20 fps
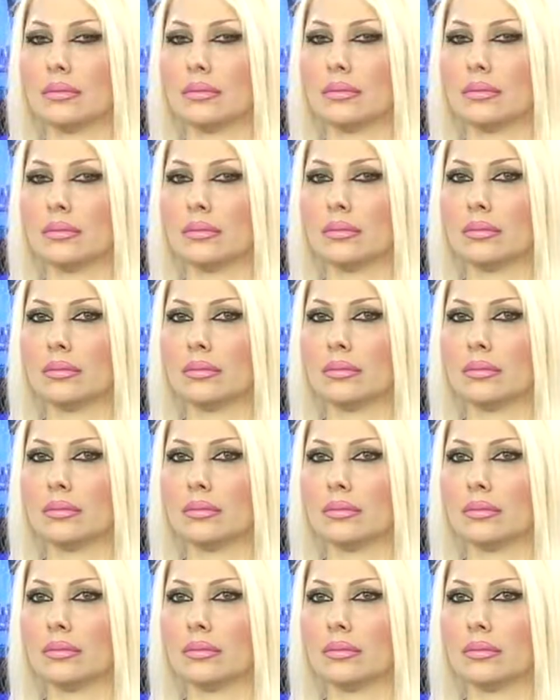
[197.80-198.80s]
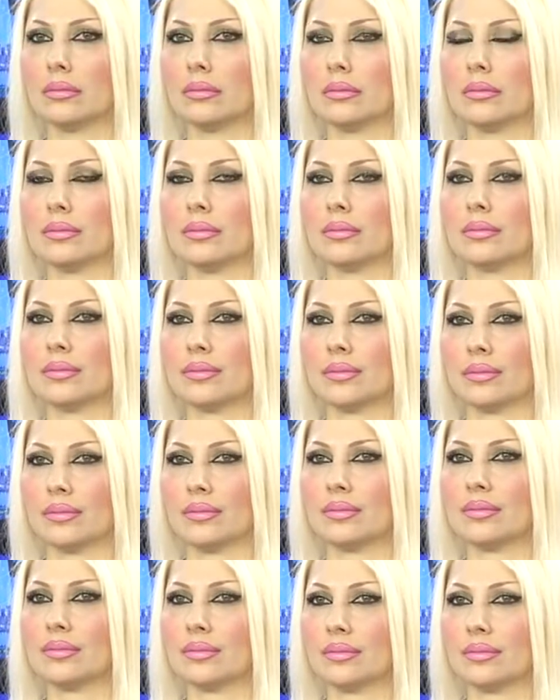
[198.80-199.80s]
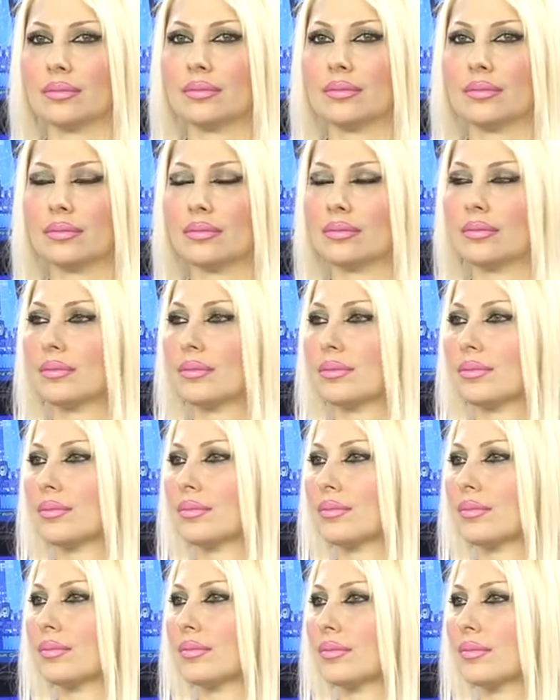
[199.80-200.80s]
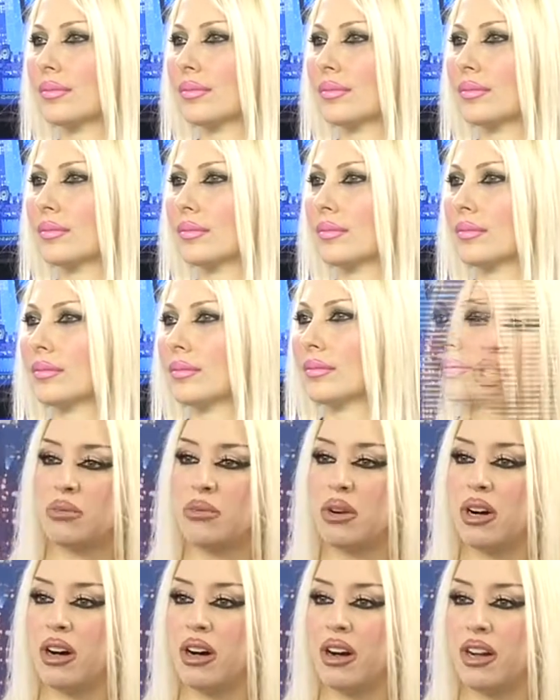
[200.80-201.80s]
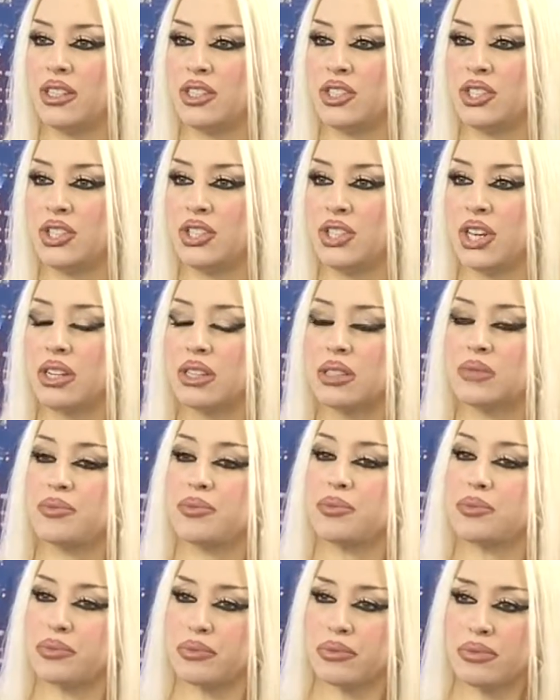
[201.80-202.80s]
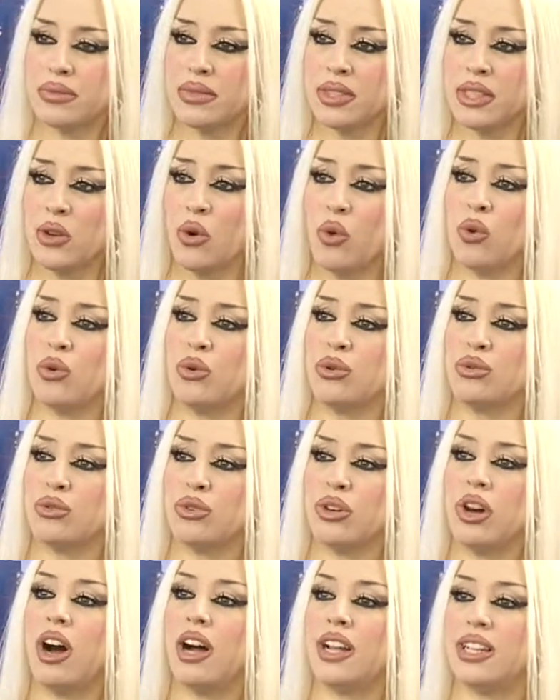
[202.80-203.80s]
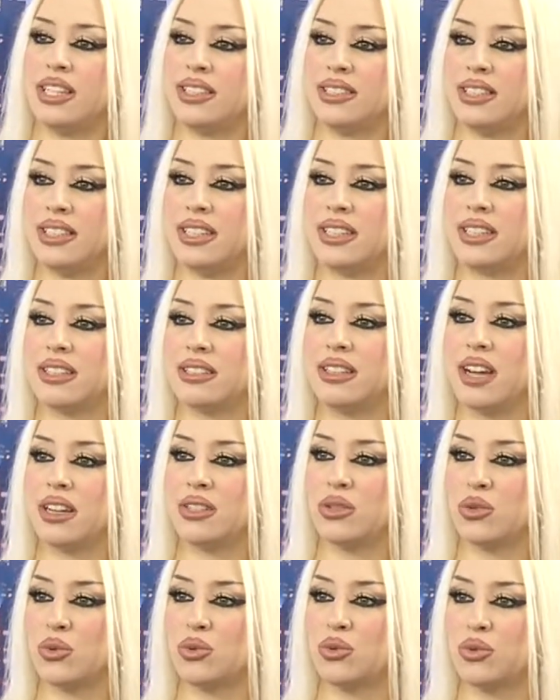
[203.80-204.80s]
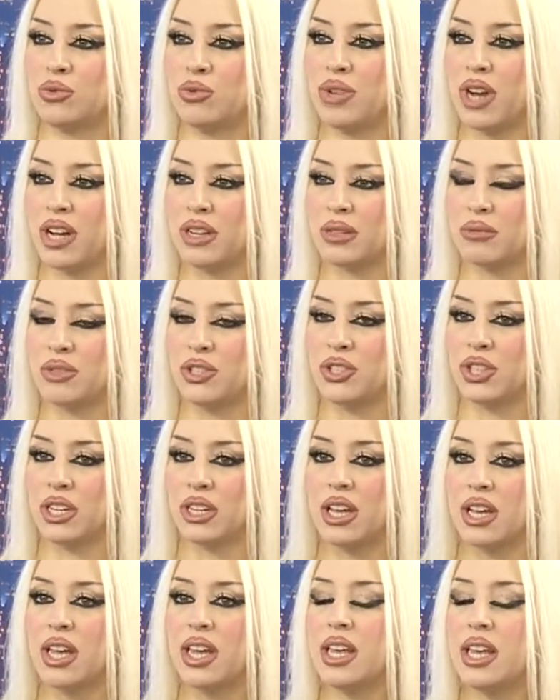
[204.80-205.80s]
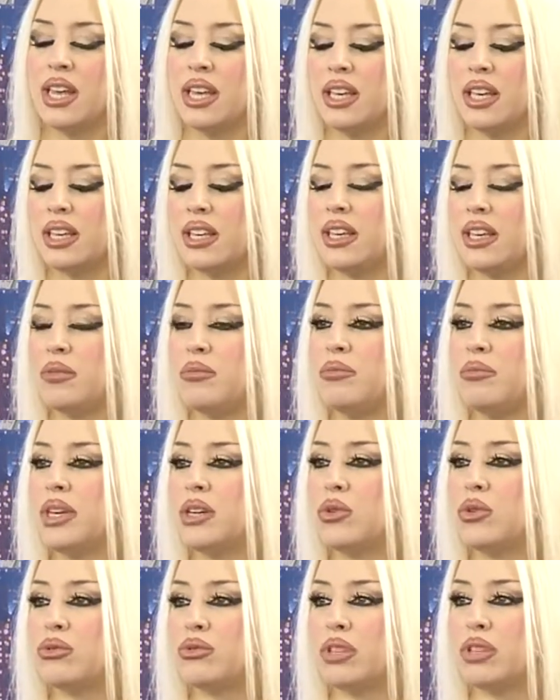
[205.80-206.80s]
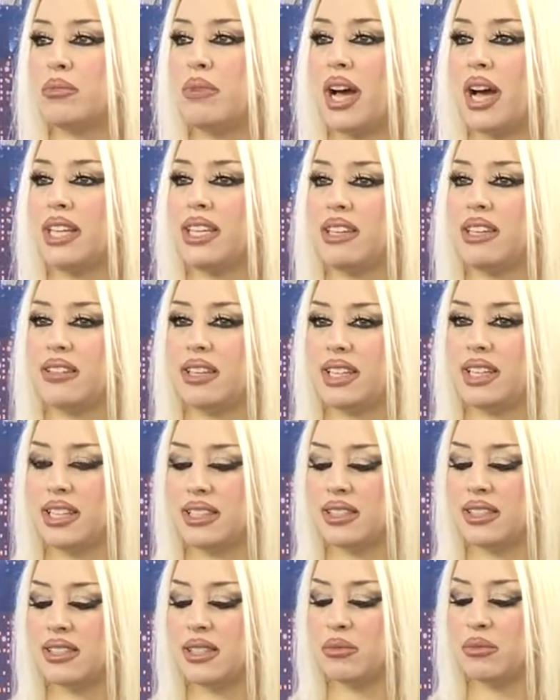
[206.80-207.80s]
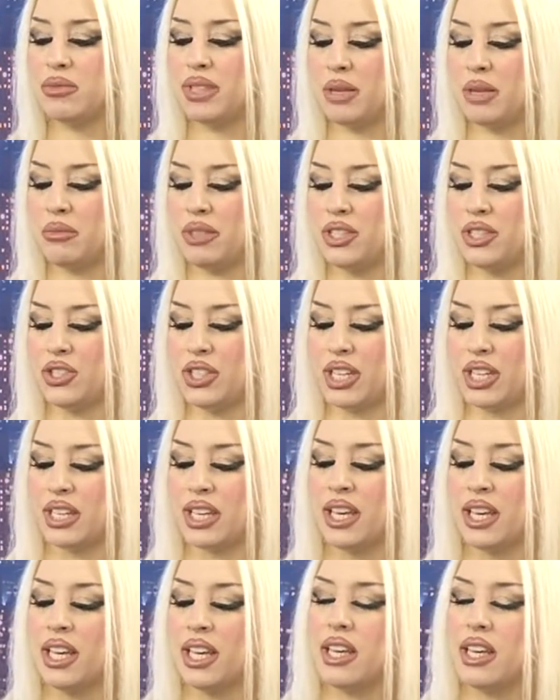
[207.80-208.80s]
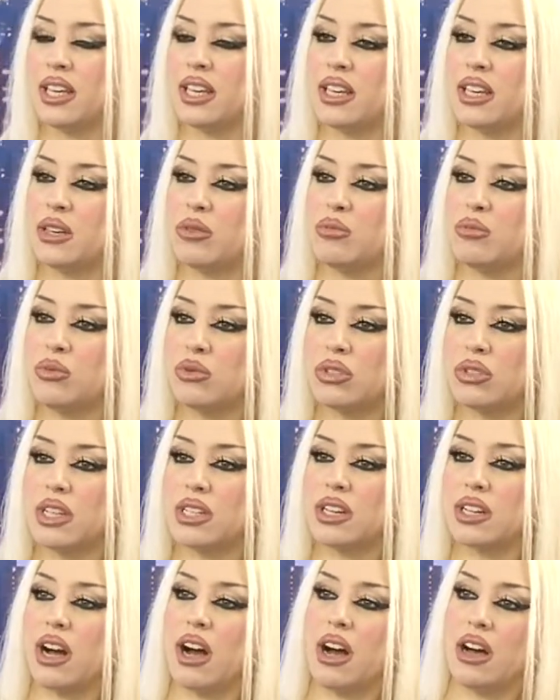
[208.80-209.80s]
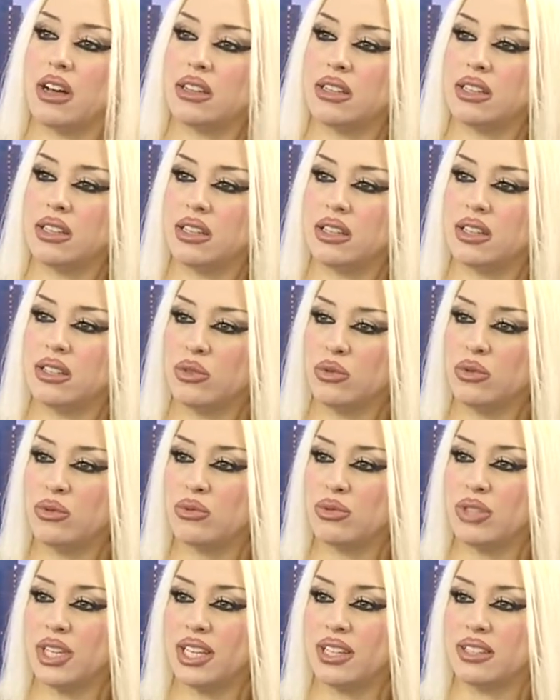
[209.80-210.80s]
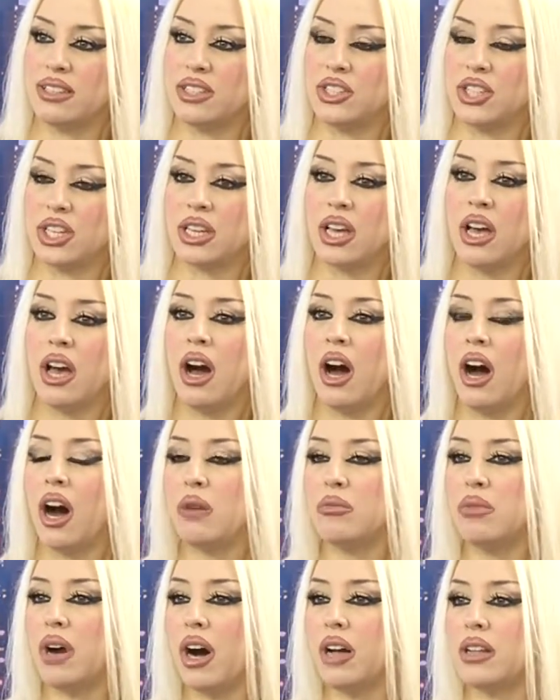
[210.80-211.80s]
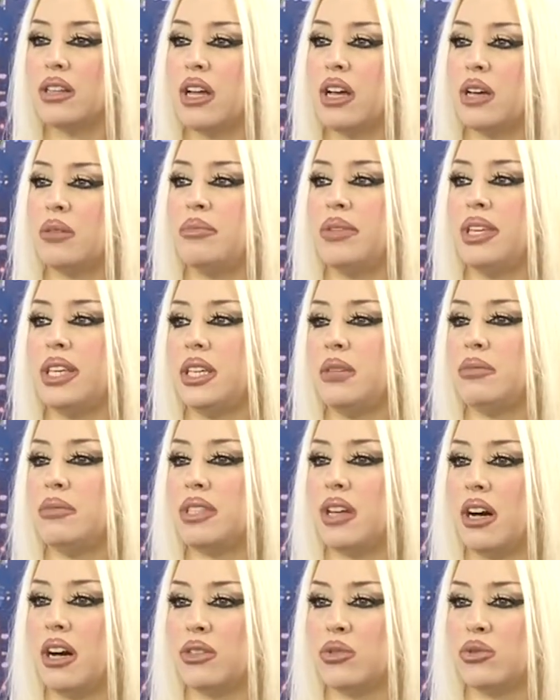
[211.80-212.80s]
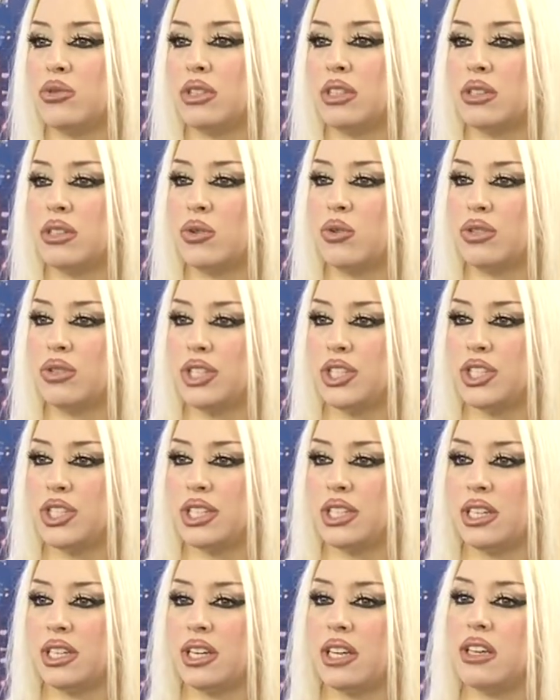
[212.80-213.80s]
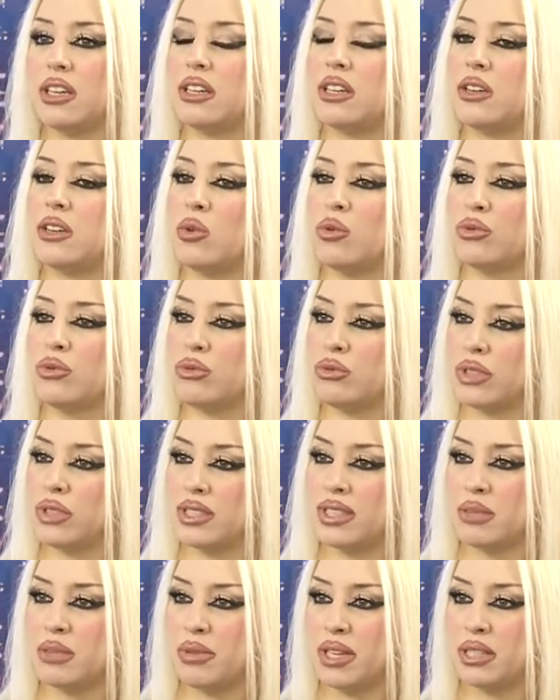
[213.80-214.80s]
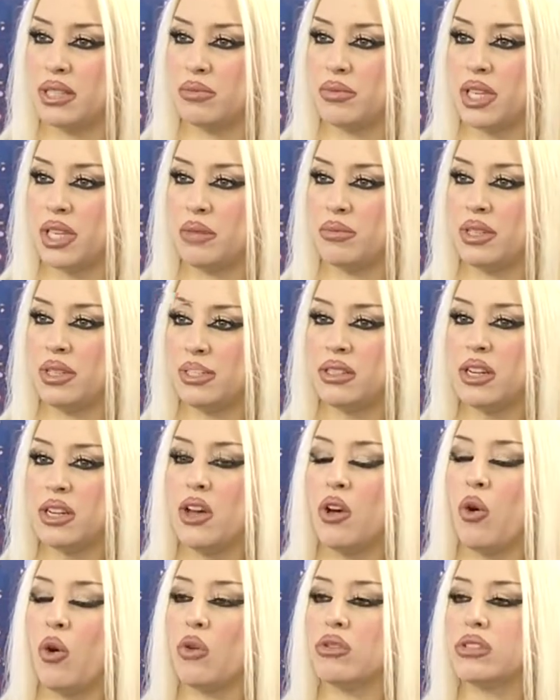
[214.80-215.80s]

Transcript: dayanıp, güvenip azmedecek, irade gösterecek, emek verecek, çaba harcayacak. O konuyu halledene kadar sonunu bırakmayacak e, bir konuda ben yeteneksizim demeyecek. E, mutlaka e, üstüne gidecek. Ama Allah bir imtihan olarak o kişiye e, onu nasip etmeyebilir. O